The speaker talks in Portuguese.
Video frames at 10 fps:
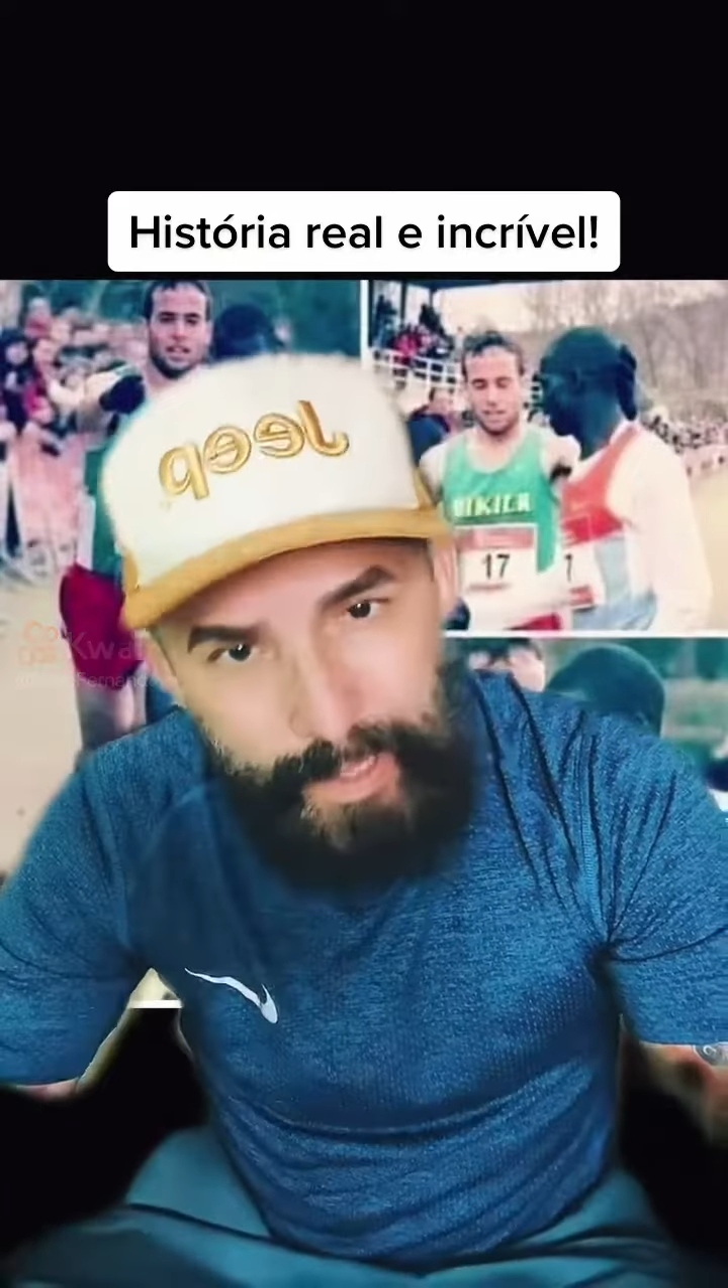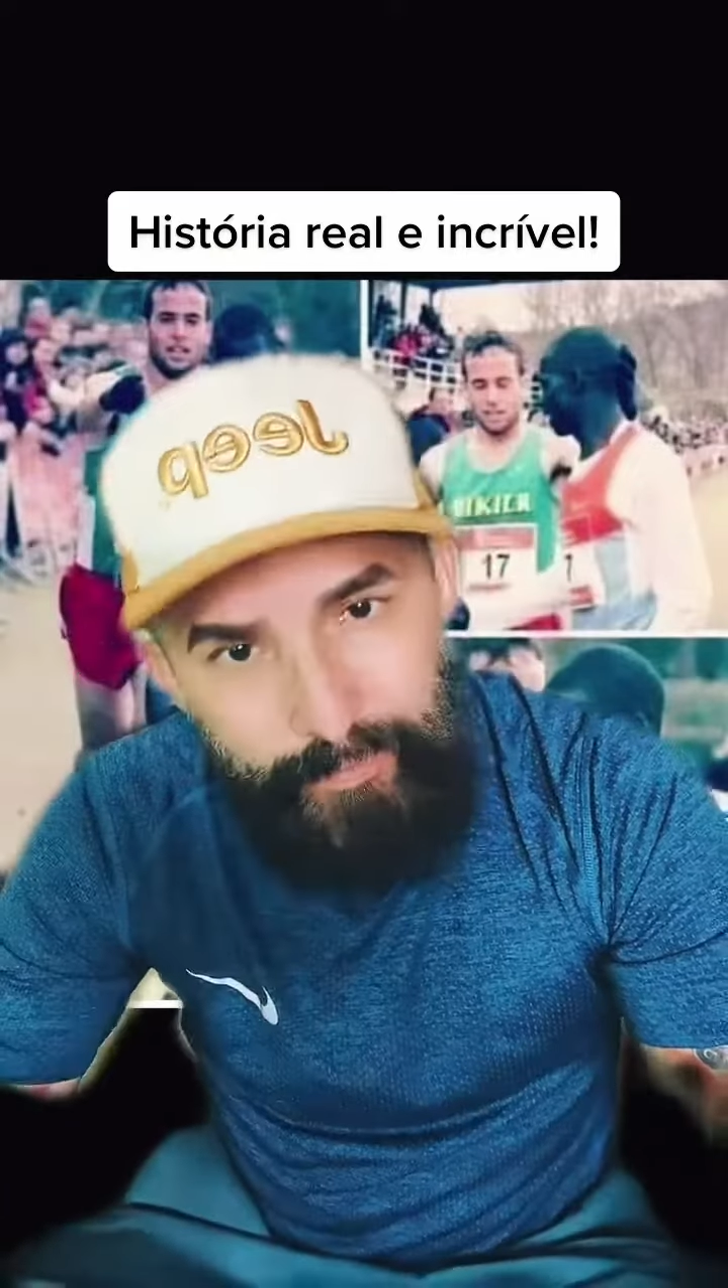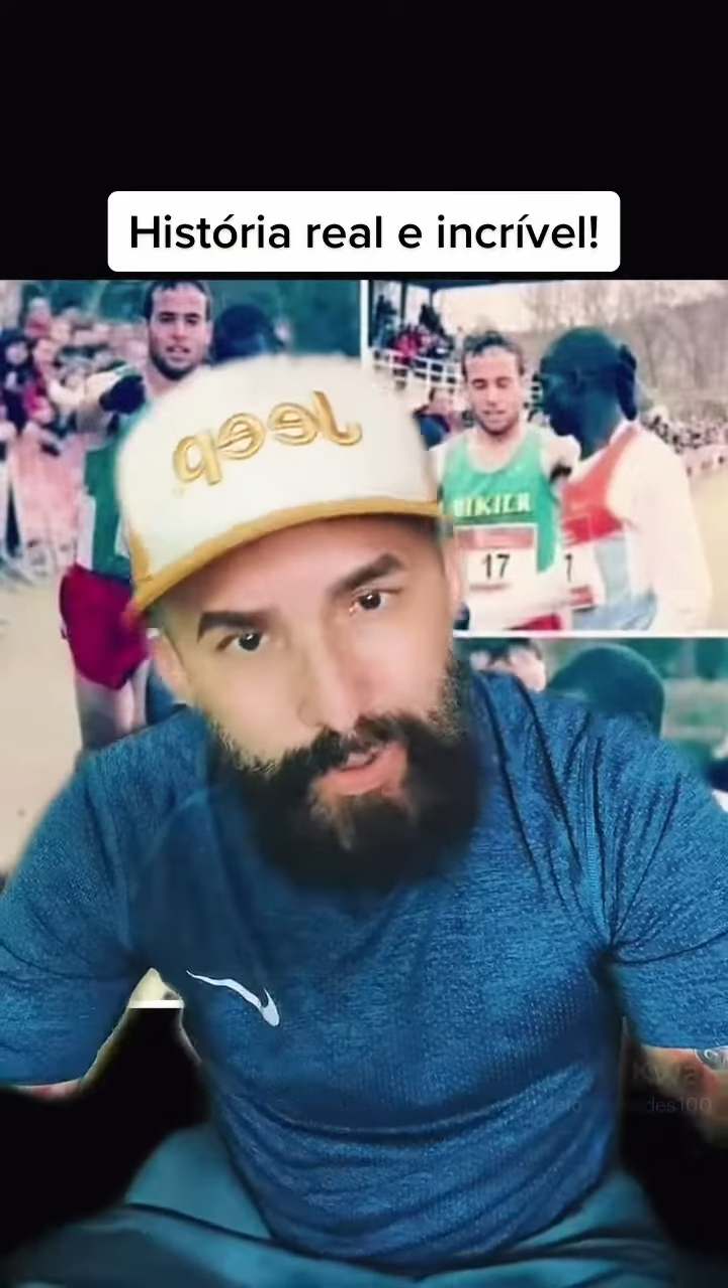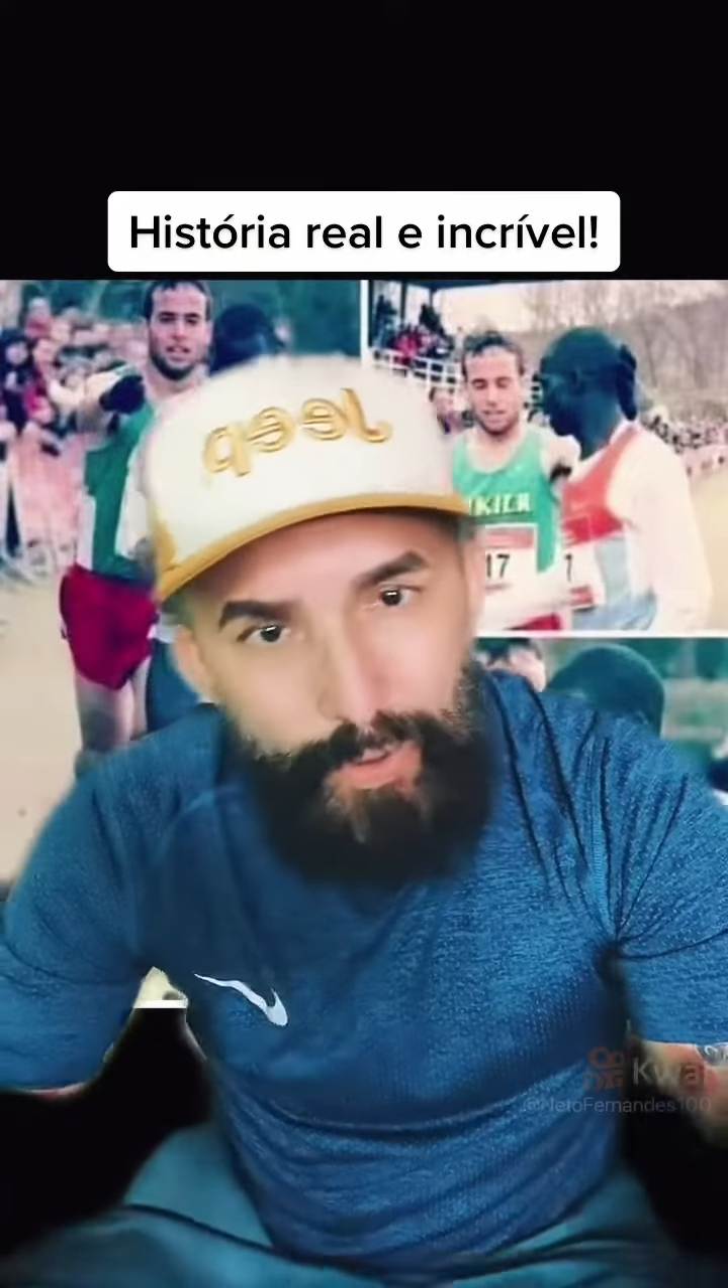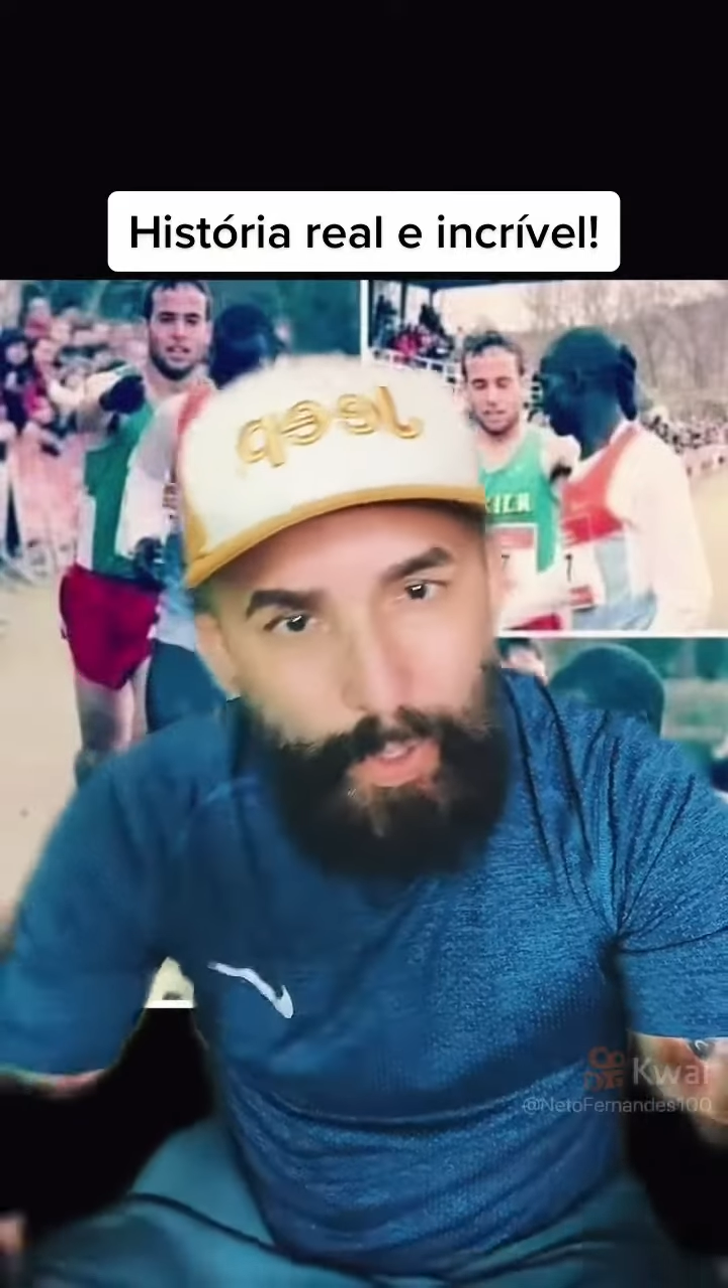a
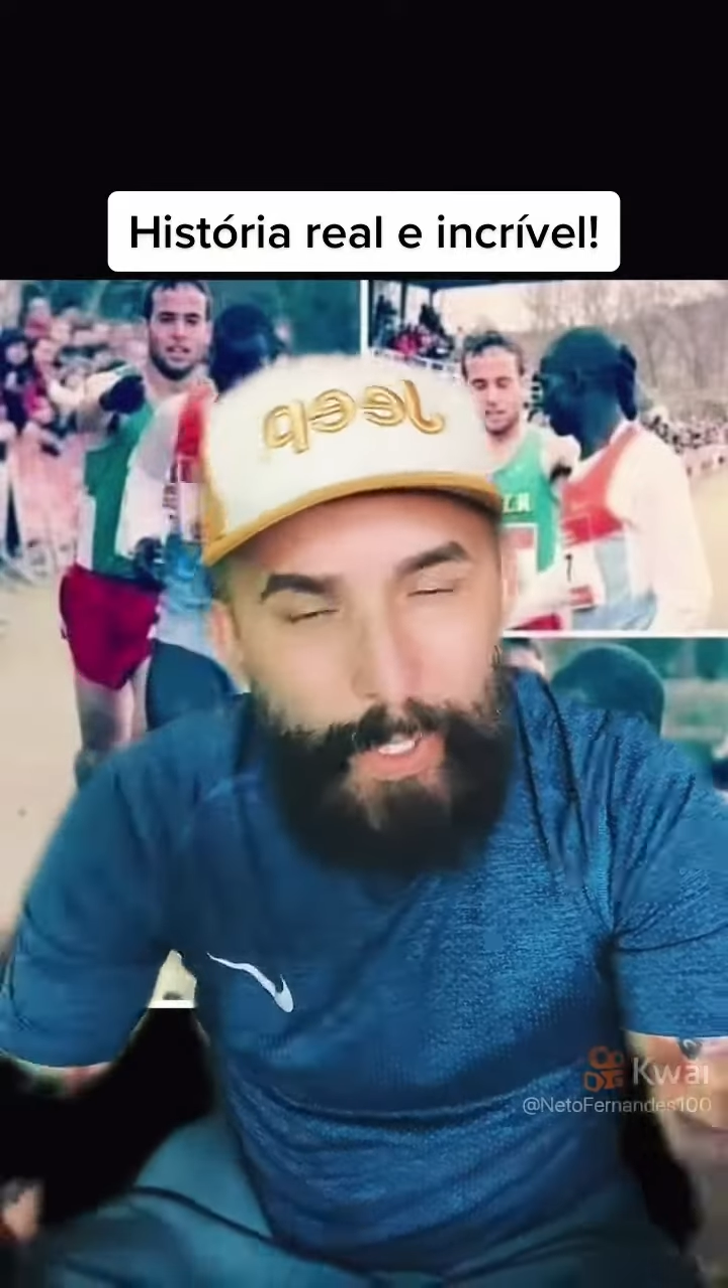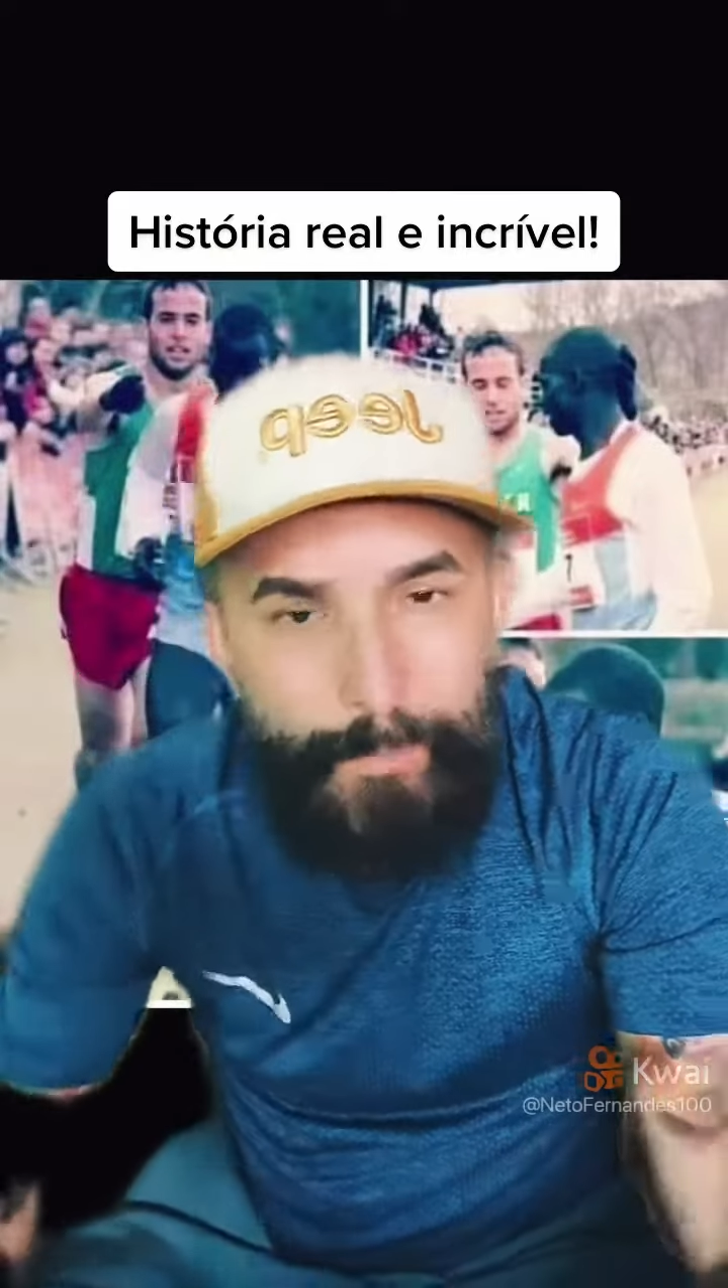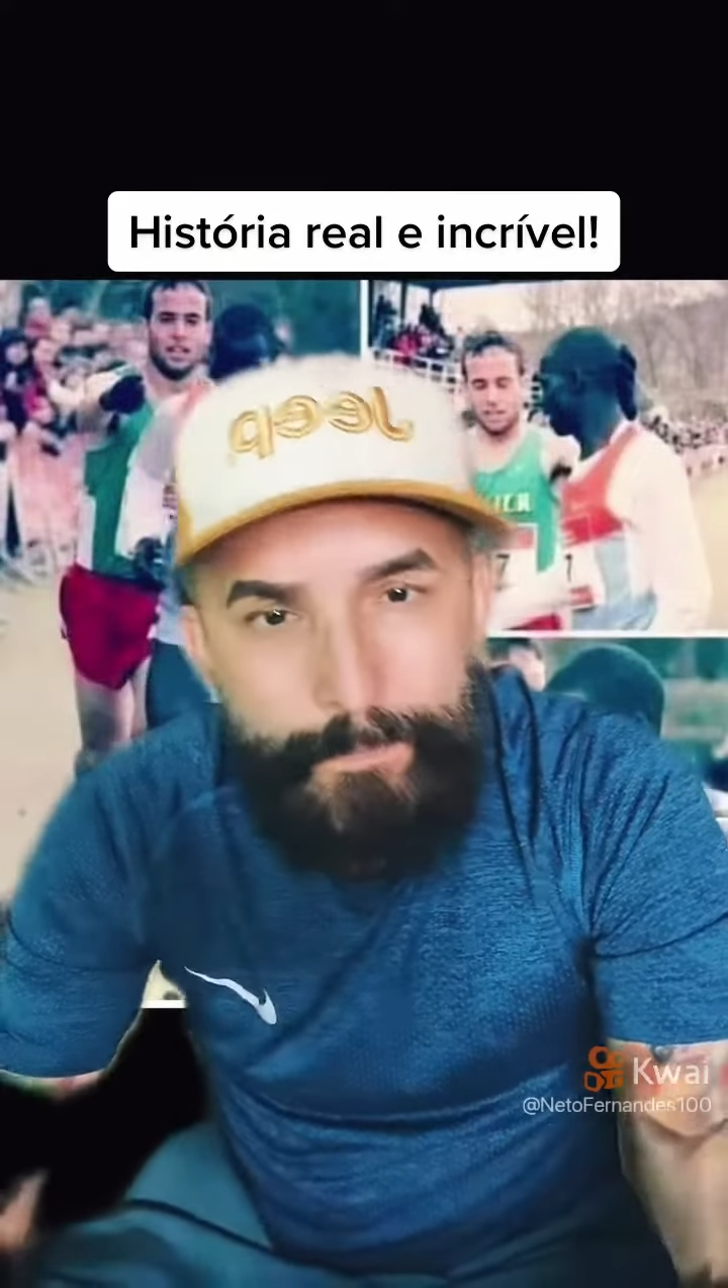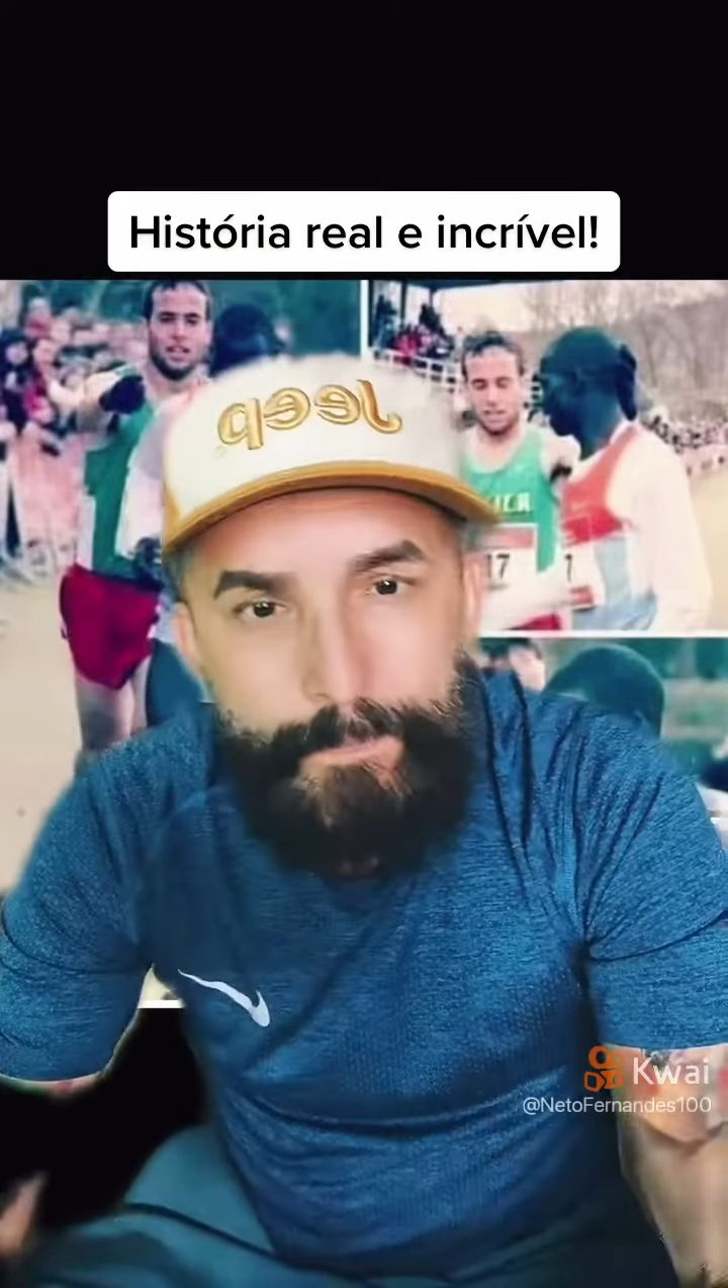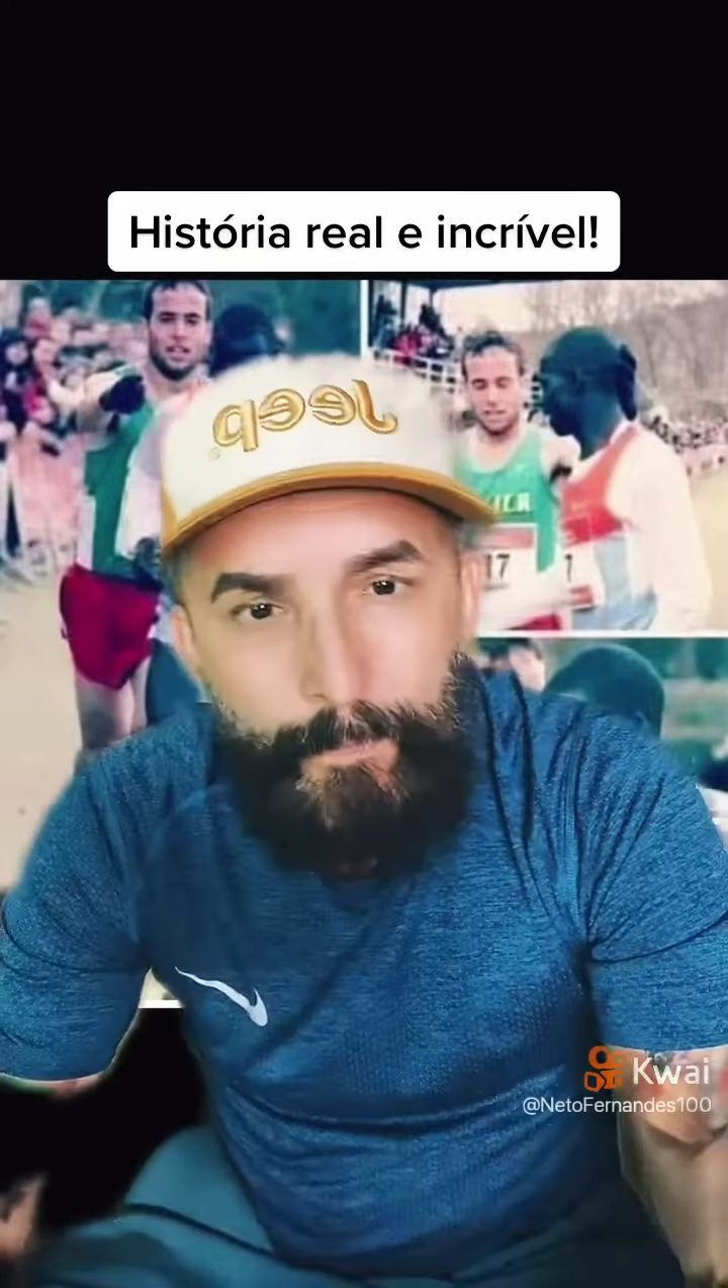vitória.